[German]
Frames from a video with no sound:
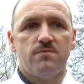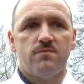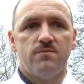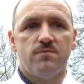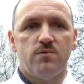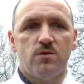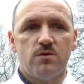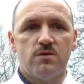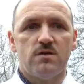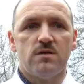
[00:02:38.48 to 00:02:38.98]
äh,
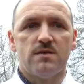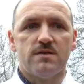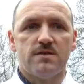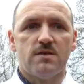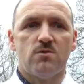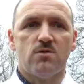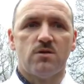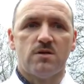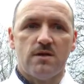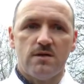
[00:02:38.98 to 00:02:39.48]
würden das
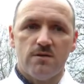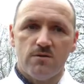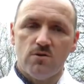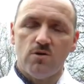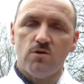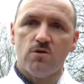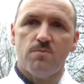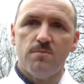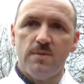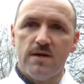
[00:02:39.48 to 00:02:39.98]
auch gern
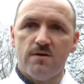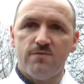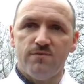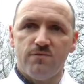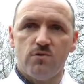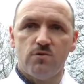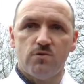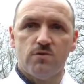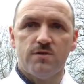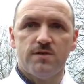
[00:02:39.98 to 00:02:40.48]
noch mehr
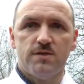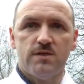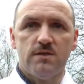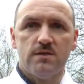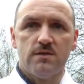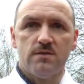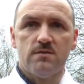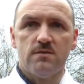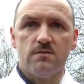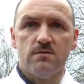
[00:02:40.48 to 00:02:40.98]

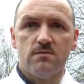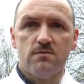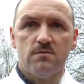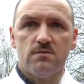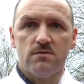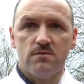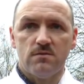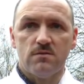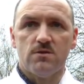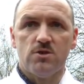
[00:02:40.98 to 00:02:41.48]
fokussieren
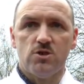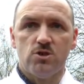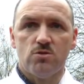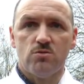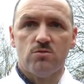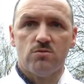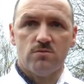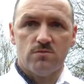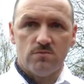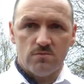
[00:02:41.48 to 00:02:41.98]
in
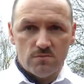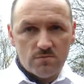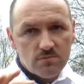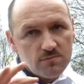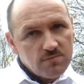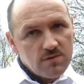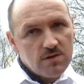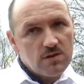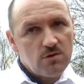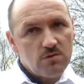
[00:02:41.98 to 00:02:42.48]
Richtung,
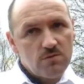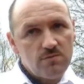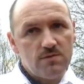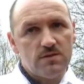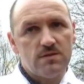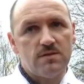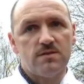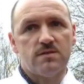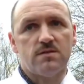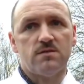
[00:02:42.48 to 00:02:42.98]
wie können wir
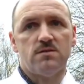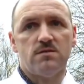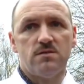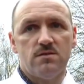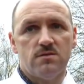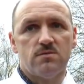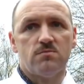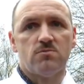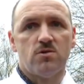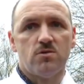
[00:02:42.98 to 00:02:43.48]
das in
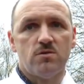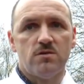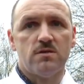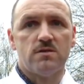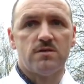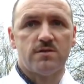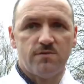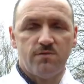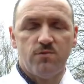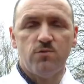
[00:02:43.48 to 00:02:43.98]
diesem
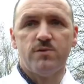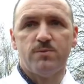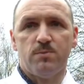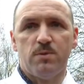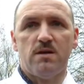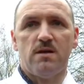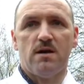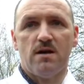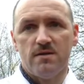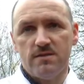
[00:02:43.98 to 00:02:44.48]
Kontext
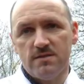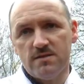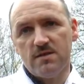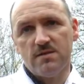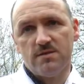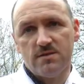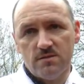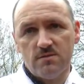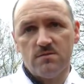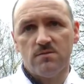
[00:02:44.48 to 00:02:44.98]
Fußball
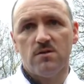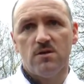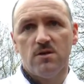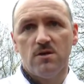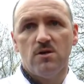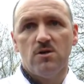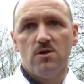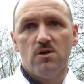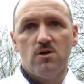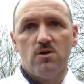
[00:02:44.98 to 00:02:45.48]
einsetzen
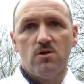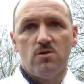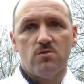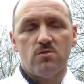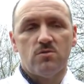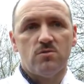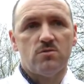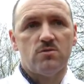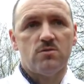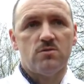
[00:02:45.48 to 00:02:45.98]

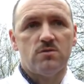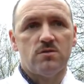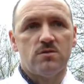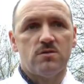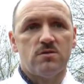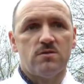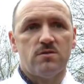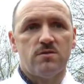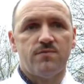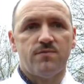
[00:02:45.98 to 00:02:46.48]
und
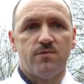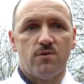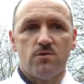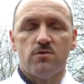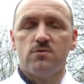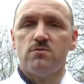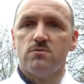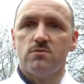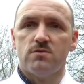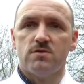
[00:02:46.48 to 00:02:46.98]
äh,
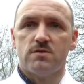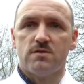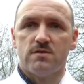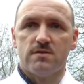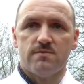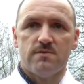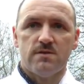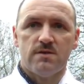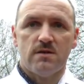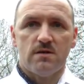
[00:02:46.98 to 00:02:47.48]
freuen uns,
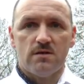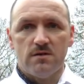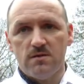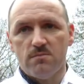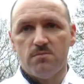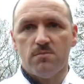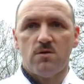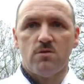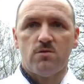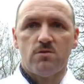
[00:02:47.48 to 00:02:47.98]
dass wir da
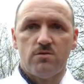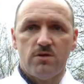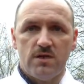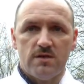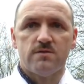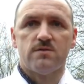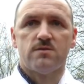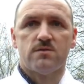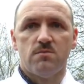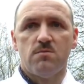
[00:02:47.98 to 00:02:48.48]
eben auch
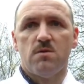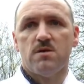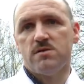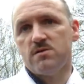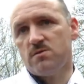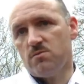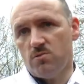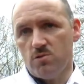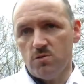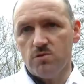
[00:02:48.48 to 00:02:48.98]
jetzt
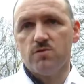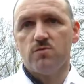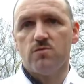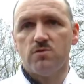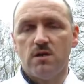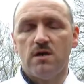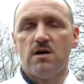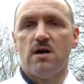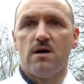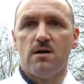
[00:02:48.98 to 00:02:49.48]
gemeinsam
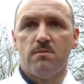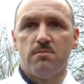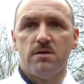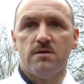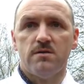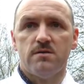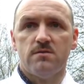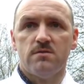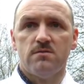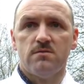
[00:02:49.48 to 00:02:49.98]
Lösungen
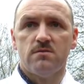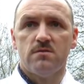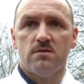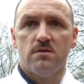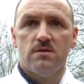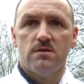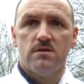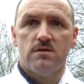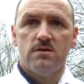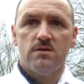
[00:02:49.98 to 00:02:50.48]
erarbeiten,
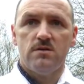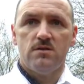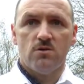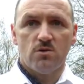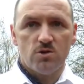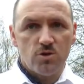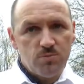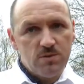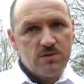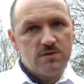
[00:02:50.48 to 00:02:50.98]
die noch
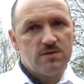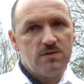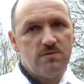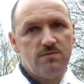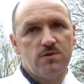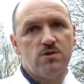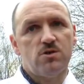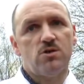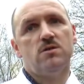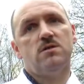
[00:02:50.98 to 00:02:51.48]

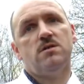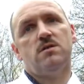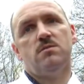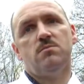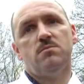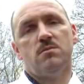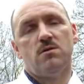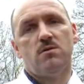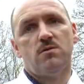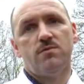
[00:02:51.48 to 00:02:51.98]
spezifischer
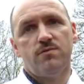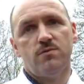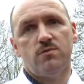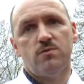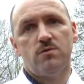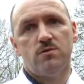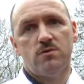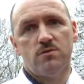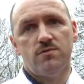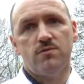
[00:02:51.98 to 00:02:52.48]
eben auch
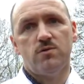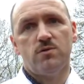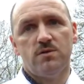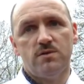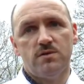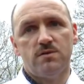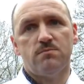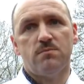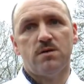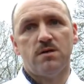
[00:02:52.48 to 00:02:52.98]
für, für
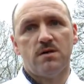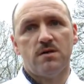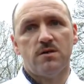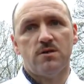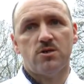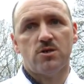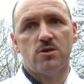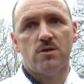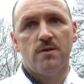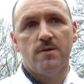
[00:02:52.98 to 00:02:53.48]
diesen
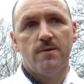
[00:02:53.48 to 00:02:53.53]
Bereich